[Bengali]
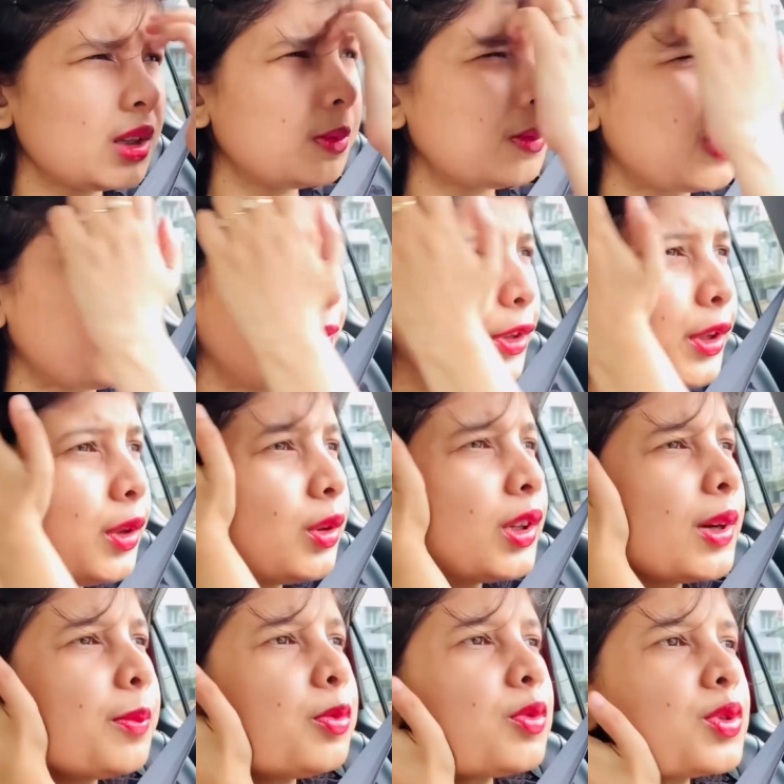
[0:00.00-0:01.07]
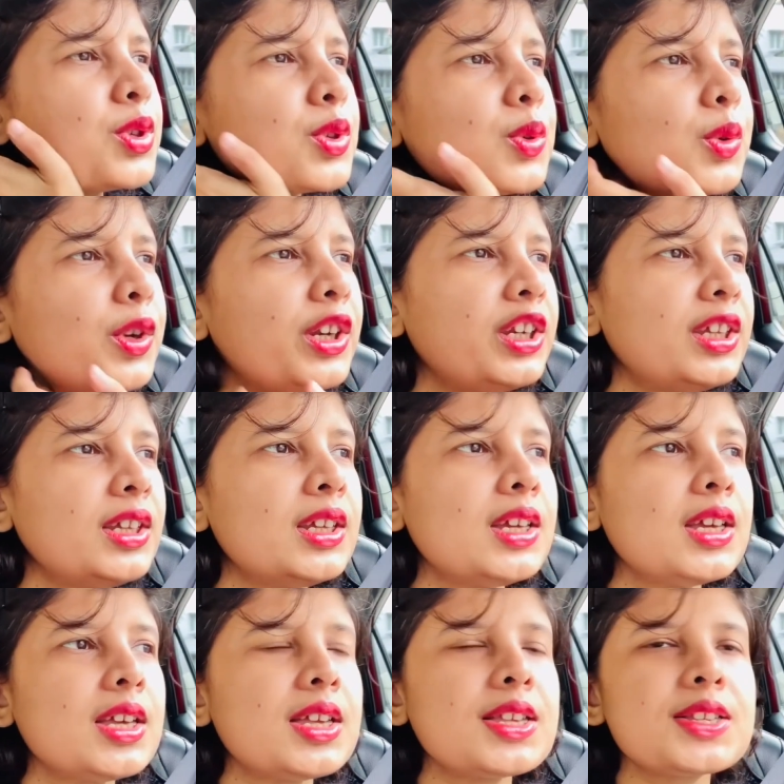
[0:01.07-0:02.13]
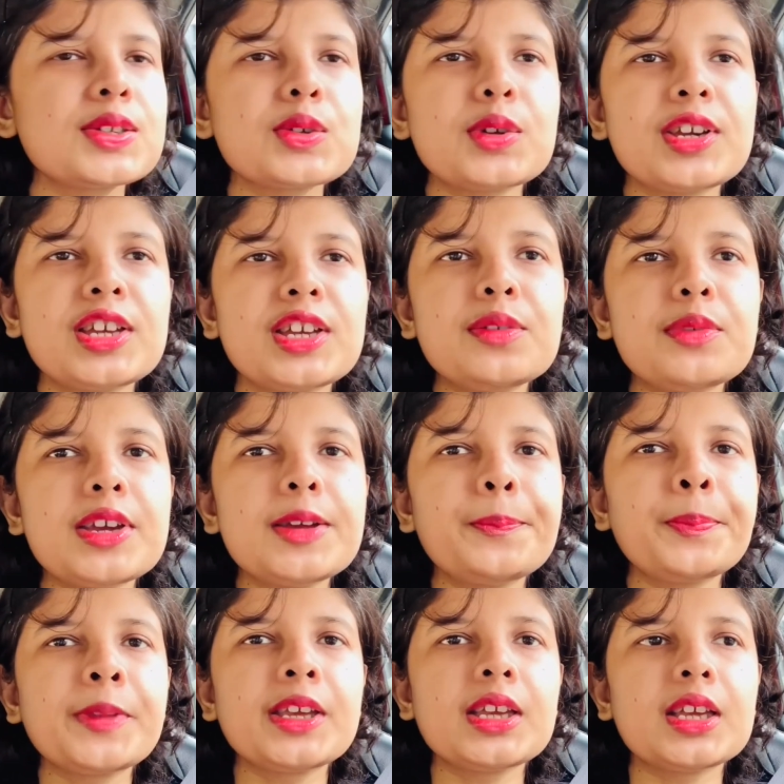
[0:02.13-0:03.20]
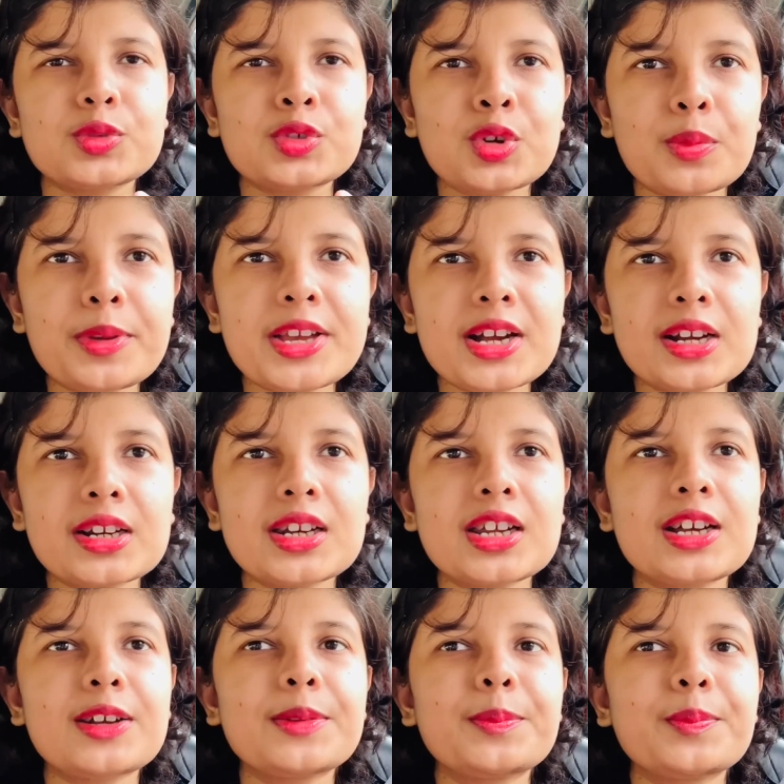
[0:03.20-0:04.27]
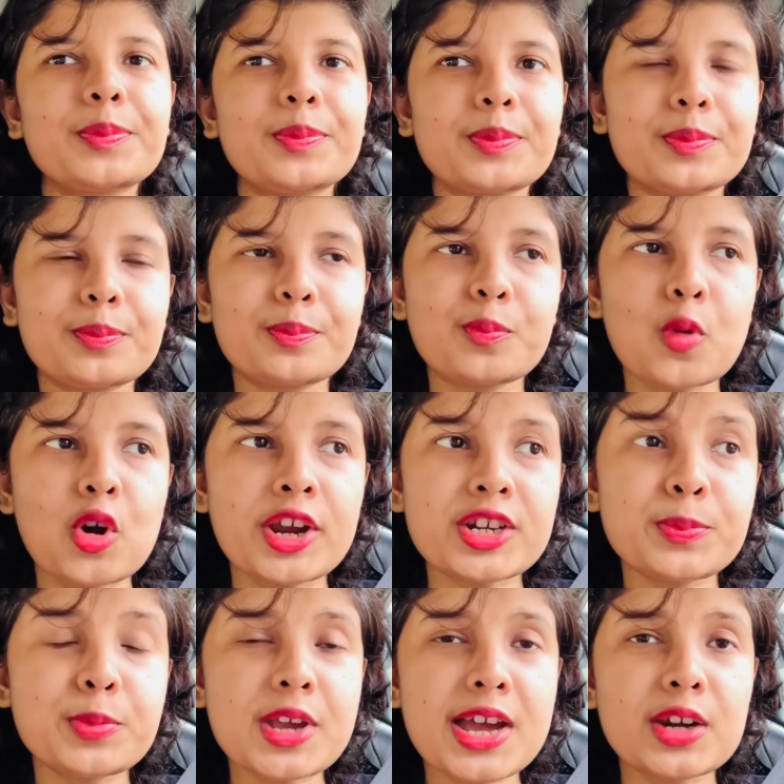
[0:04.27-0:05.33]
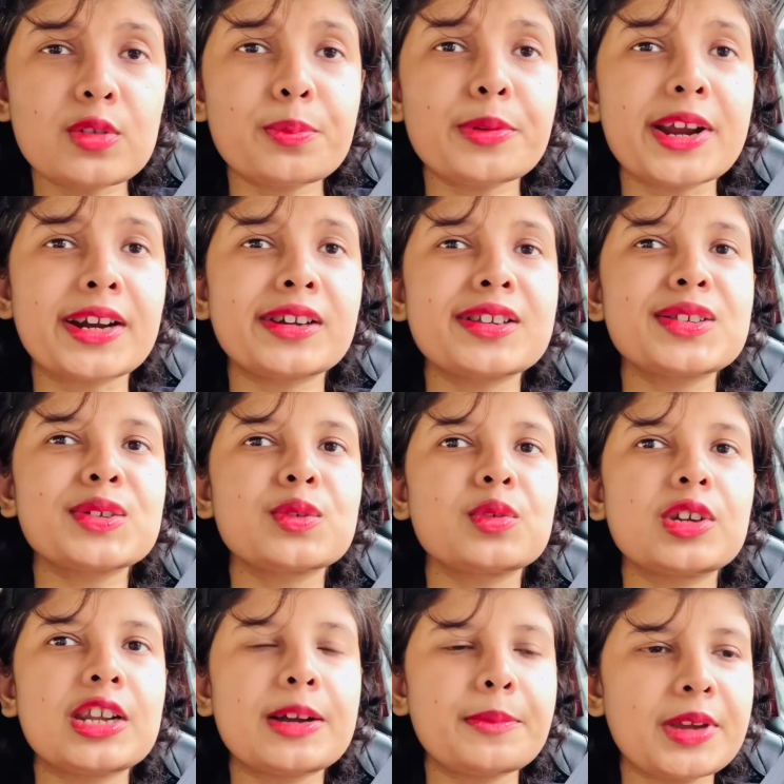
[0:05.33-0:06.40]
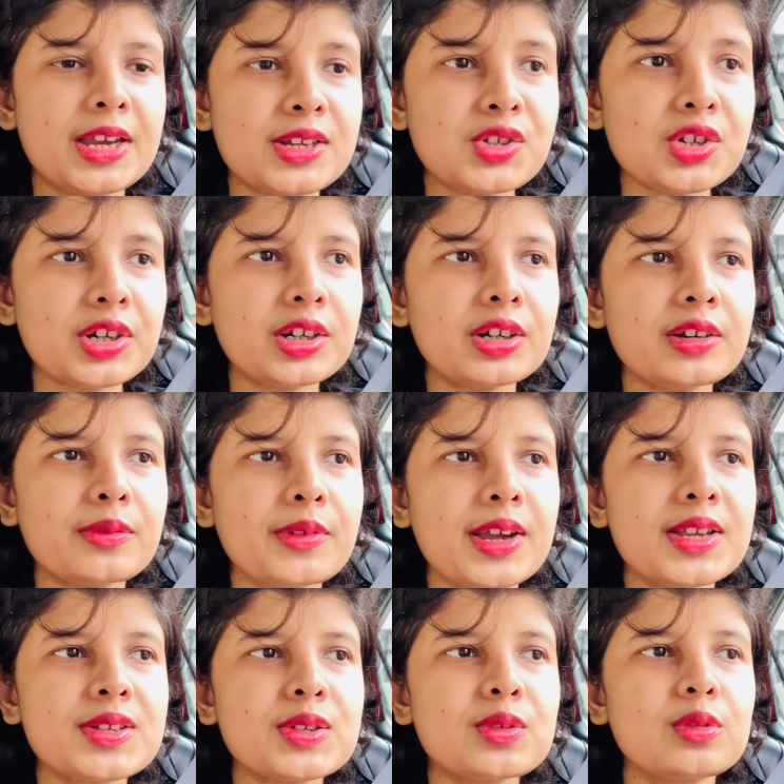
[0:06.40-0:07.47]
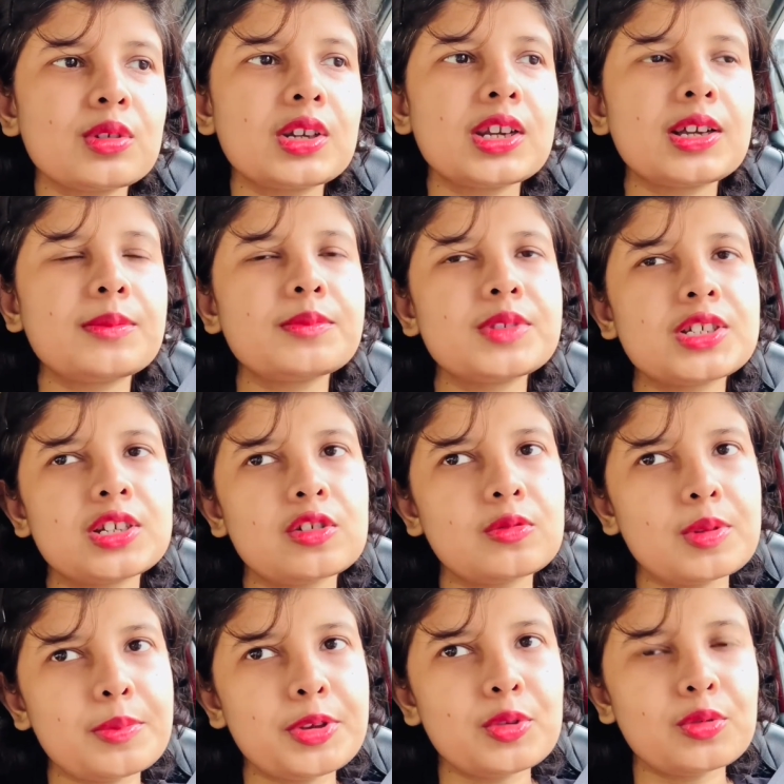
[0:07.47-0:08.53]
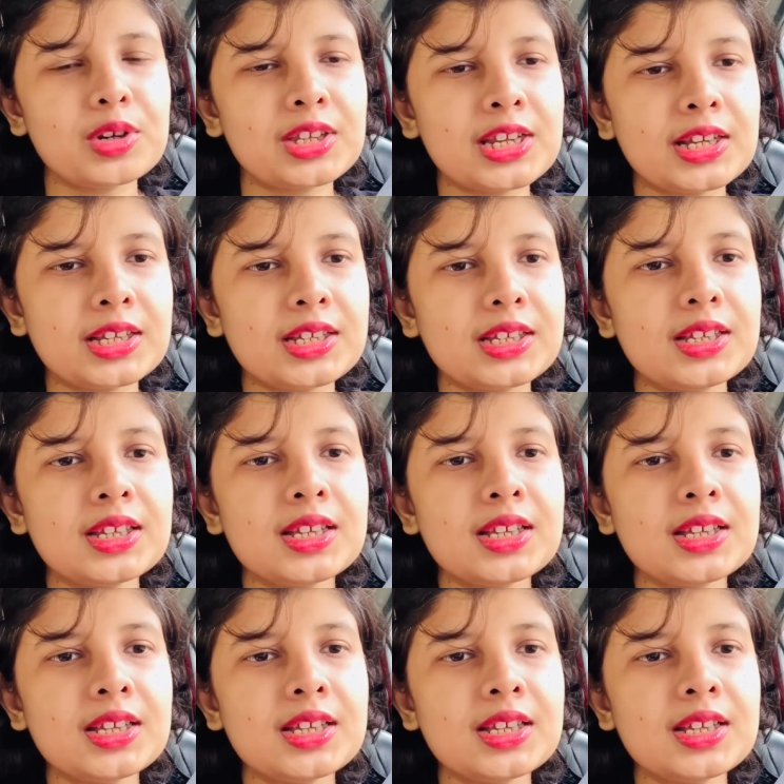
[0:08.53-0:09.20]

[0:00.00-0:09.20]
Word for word: বা ভিডিওটা পোস্ট করিনি সো এনিওয়ে ছবি আঁকলাম পকেট পিয়ানো প্র্যাকটিস করলাম এই চারটা রিভাইজ করলাম যেরকম আমি করে থাকি